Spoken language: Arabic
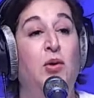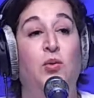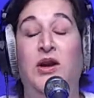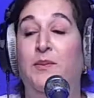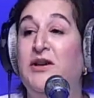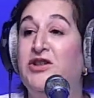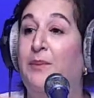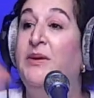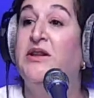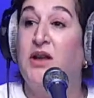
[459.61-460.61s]
واللي برشا
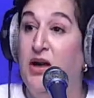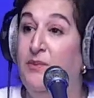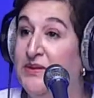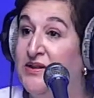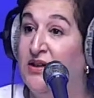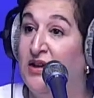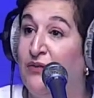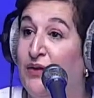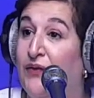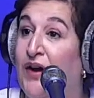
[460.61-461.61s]
عباد قلبت زاده
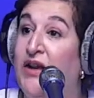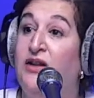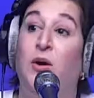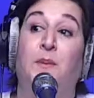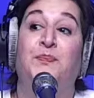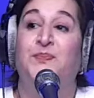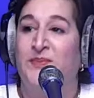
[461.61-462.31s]
كيف كيف حياتهم